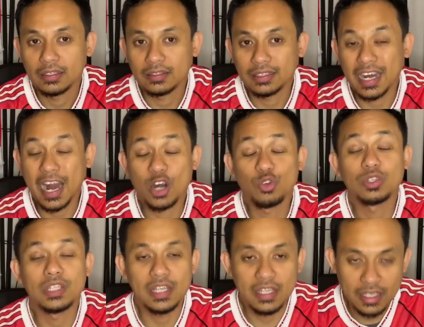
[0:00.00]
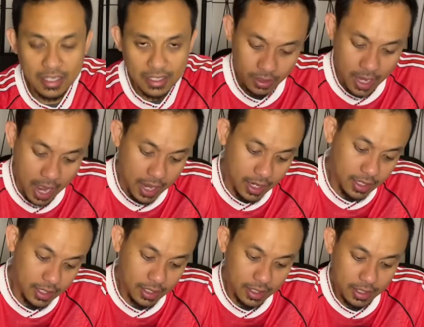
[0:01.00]
terlalu tinggi. Nah,
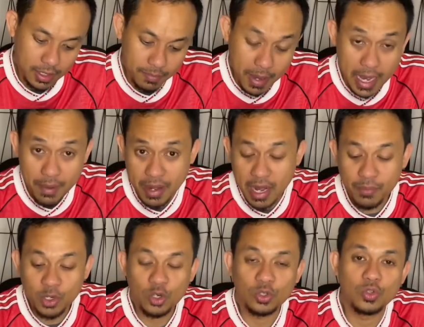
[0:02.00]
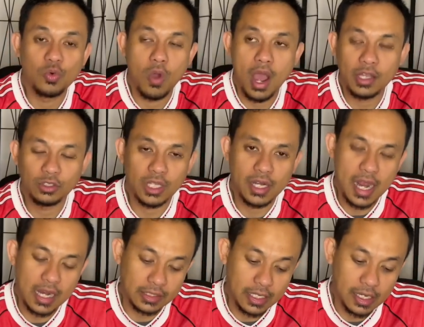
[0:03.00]
bagaimana menurut gua? Itu tadi
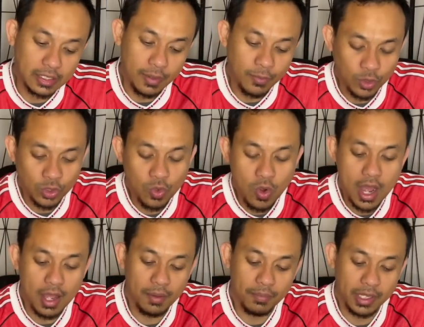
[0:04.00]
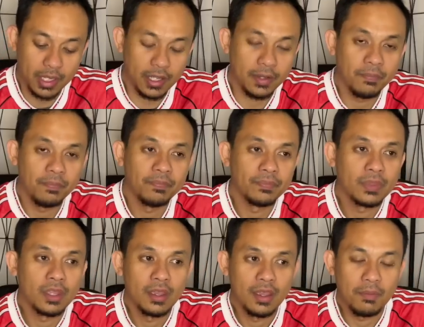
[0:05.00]
artikelnya. Menurut gua begini.
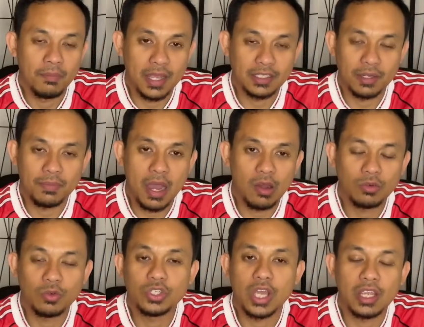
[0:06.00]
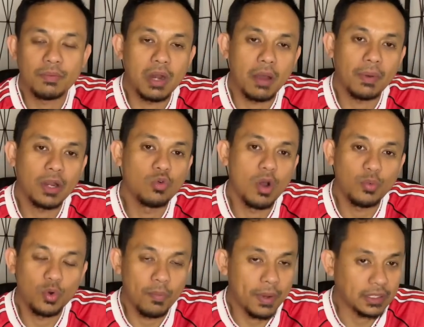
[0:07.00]
Mason Mount usianya berapa?
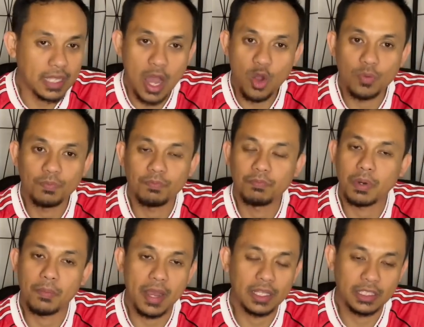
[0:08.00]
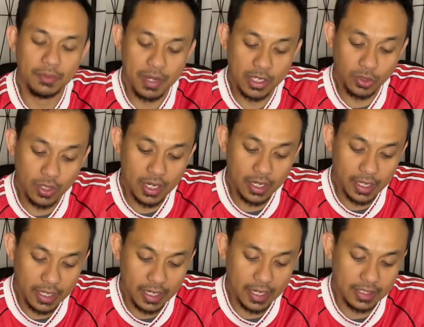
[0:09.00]
24 tahun, pemain tim nasional
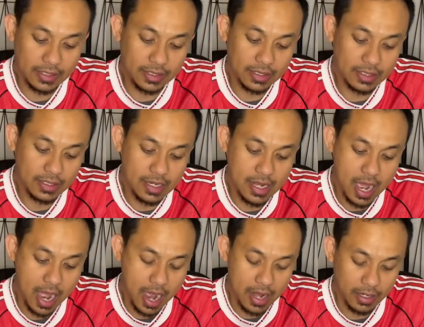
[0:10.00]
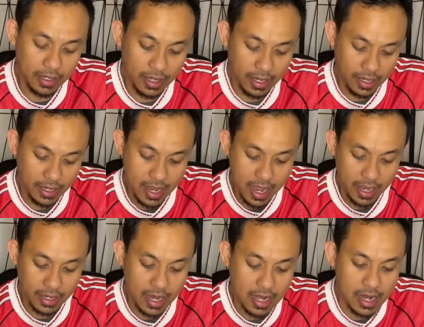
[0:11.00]
Inggris. Dan ini dia ya,
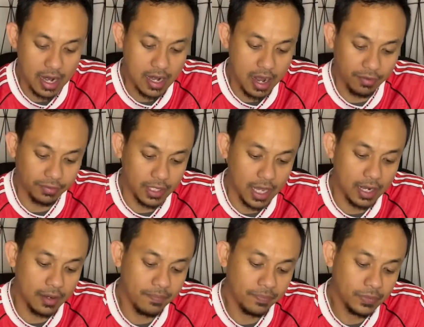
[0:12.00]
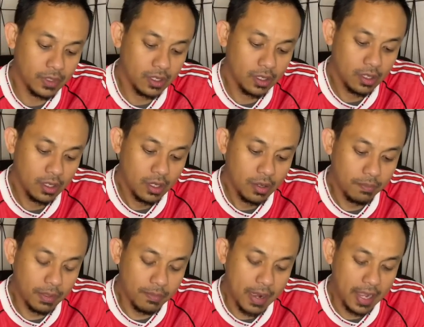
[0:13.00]
ini adalah daftar
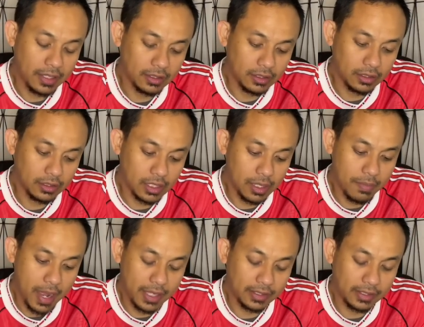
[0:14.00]
pemain terbaik